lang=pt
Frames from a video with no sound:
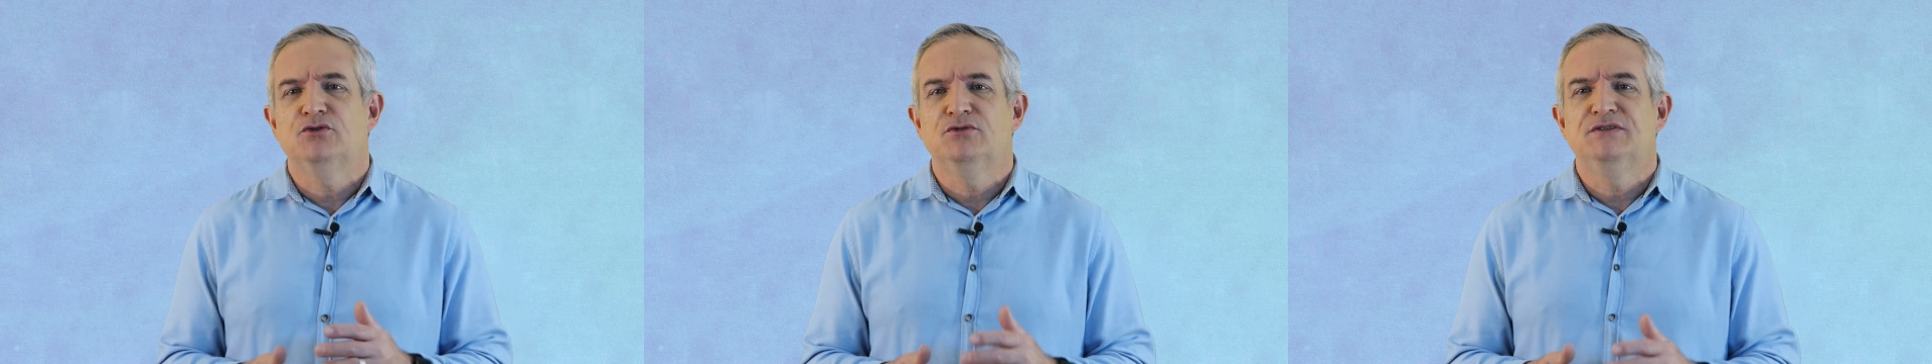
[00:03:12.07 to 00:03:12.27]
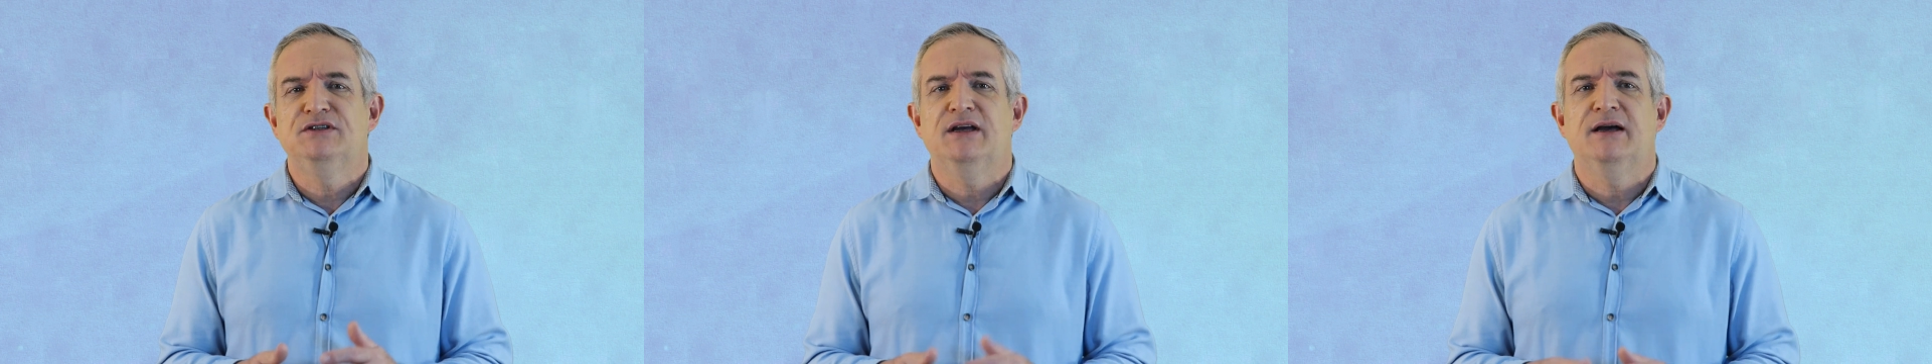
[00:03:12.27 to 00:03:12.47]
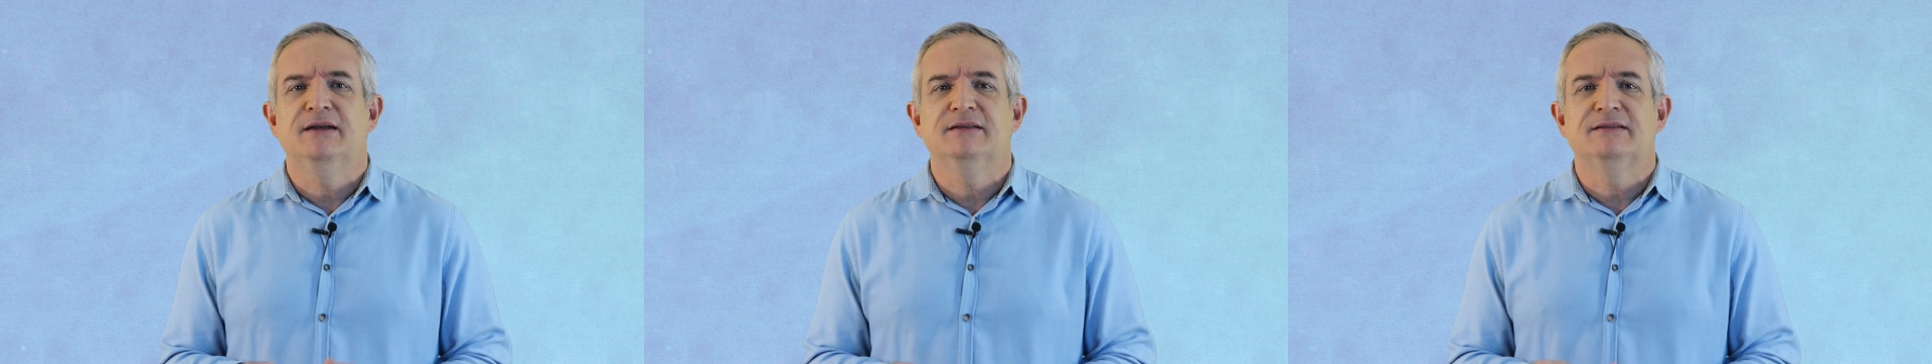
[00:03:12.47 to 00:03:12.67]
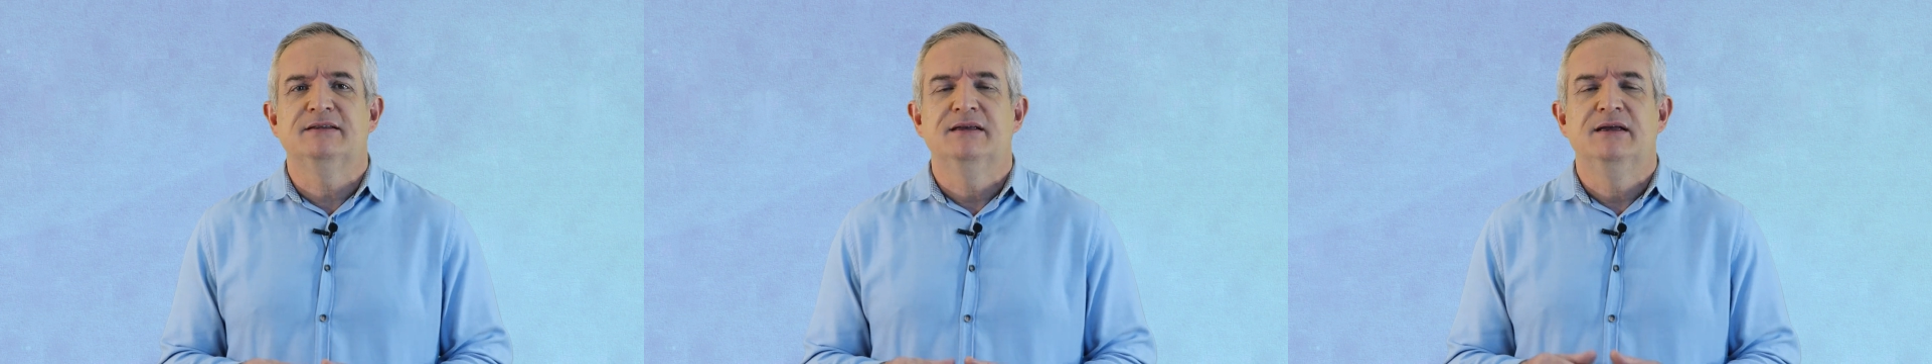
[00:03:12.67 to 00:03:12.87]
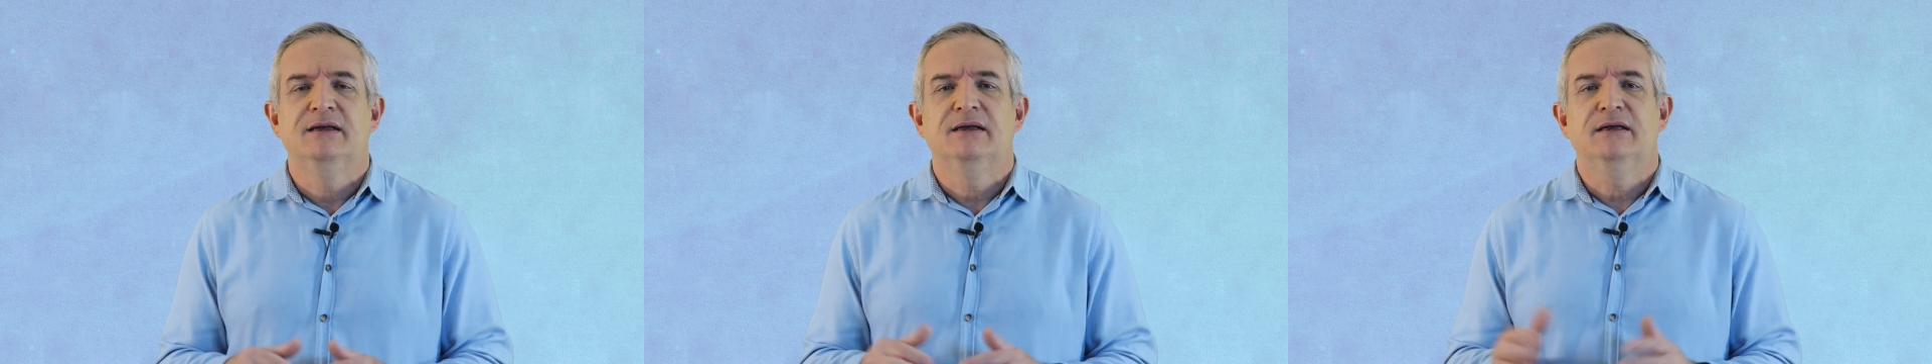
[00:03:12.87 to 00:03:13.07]

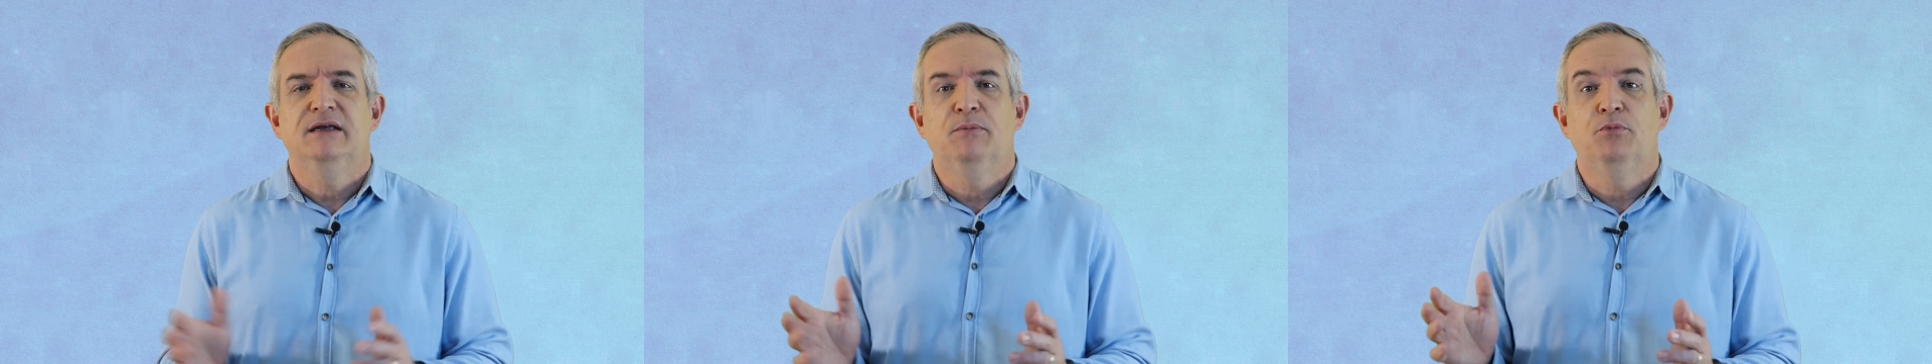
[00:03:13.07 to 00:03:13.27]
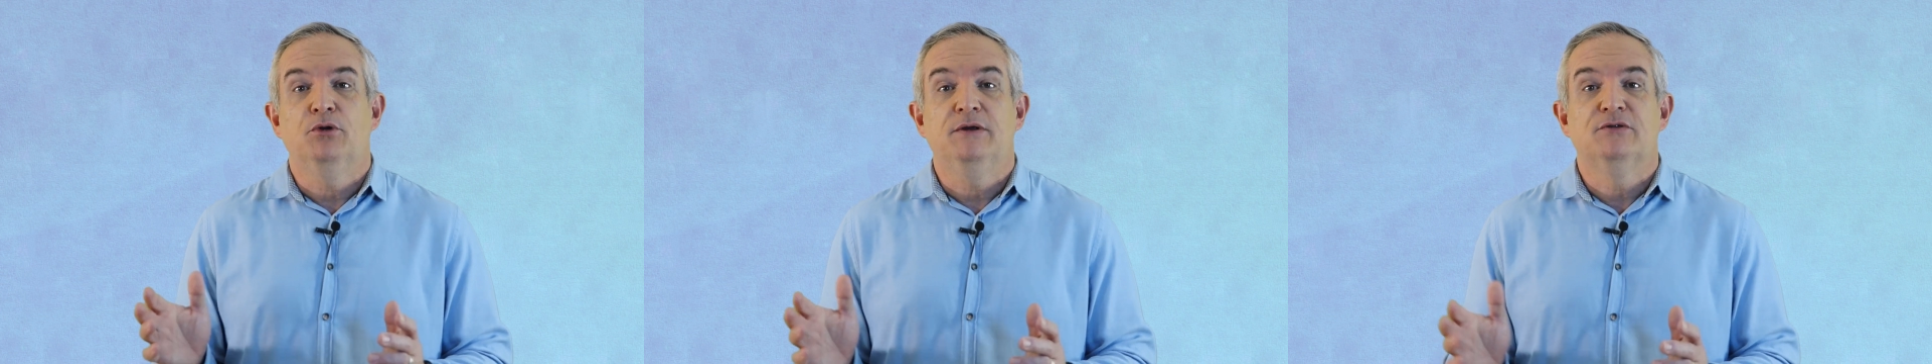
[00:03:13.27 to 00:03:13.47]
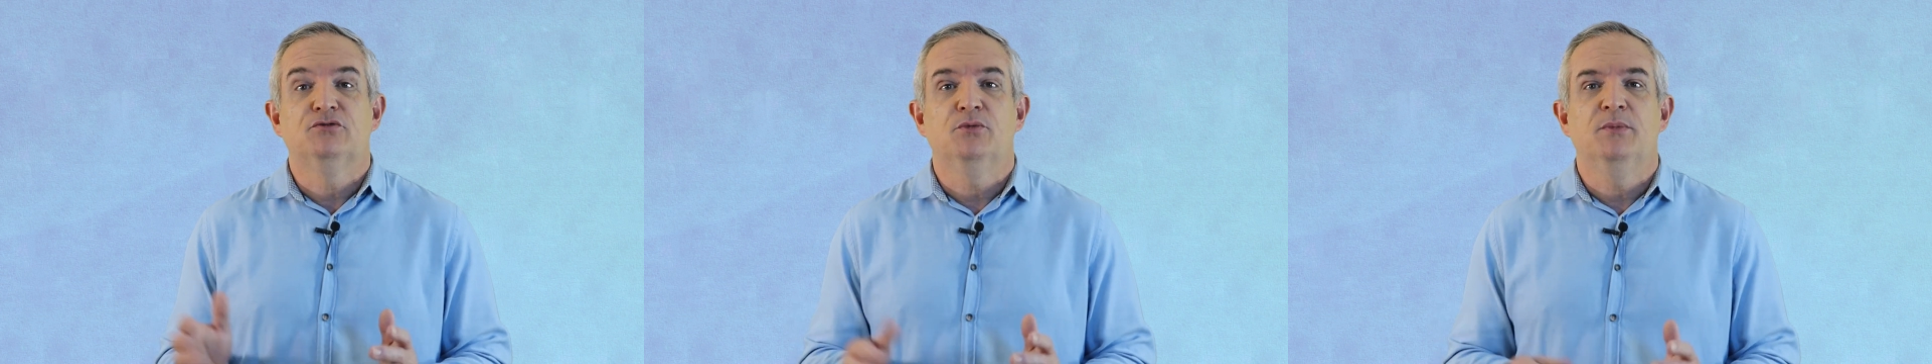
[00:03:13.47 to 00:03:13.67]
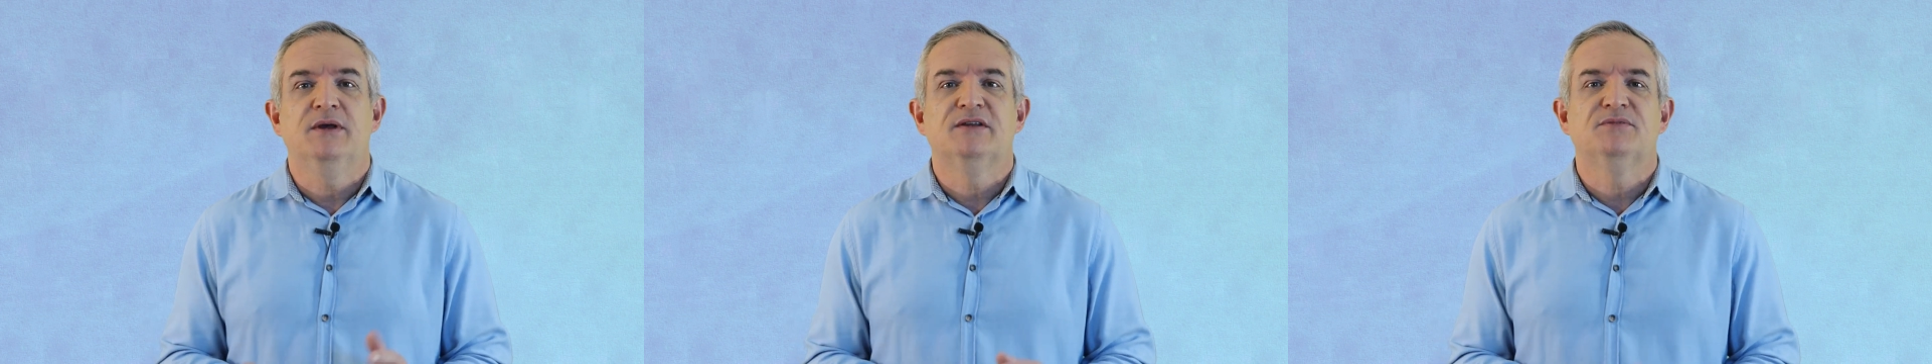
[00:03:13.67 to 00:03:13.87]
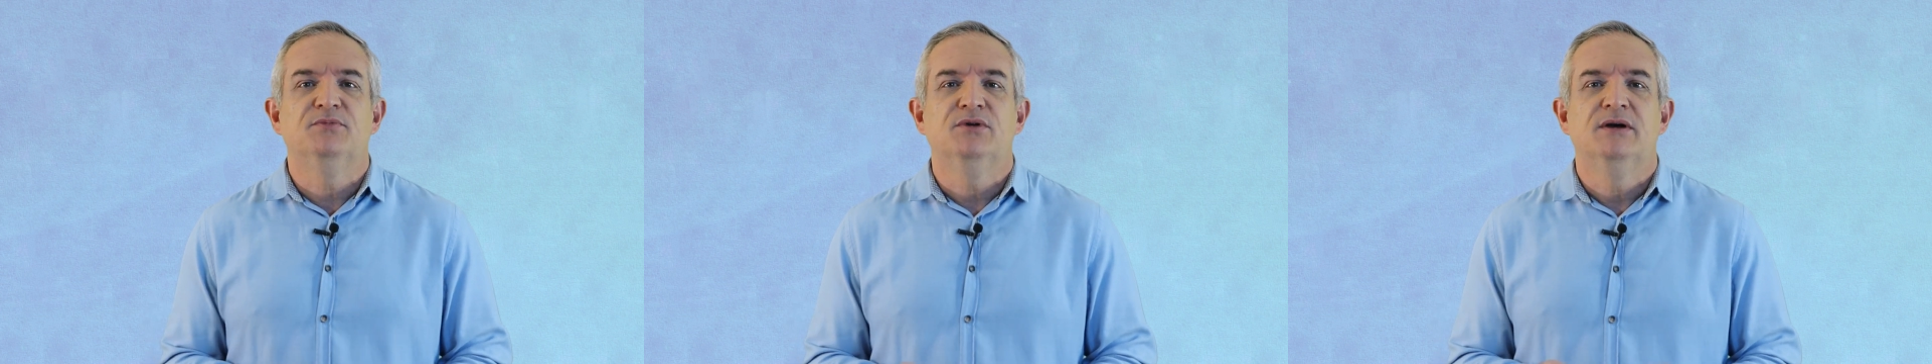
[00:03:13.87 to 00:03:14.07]
sociais e, por isso
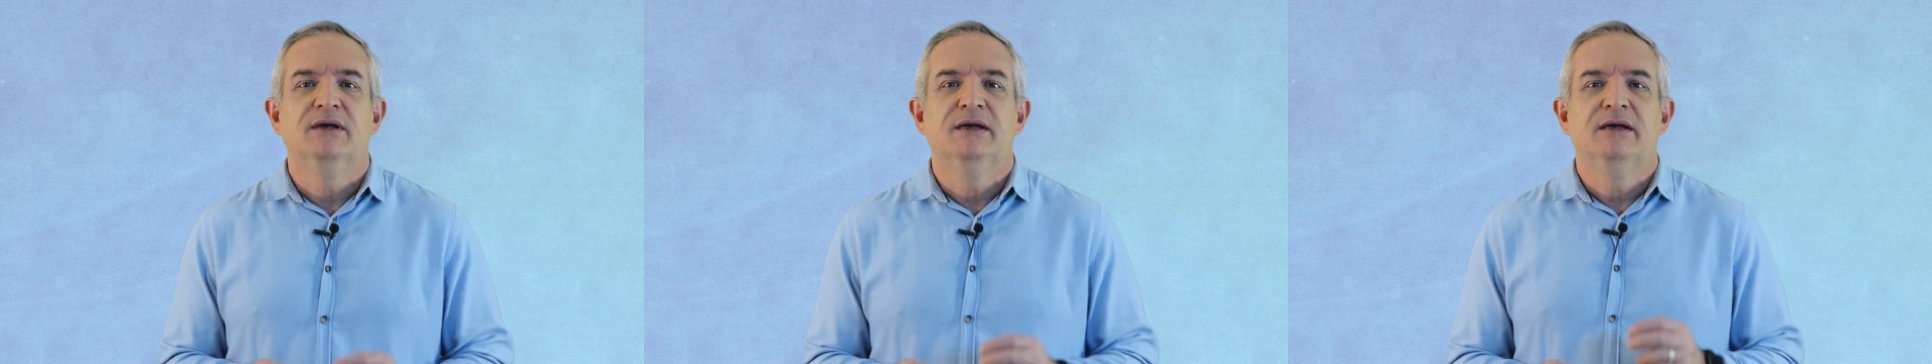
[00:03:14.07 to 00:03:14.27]
mesmo,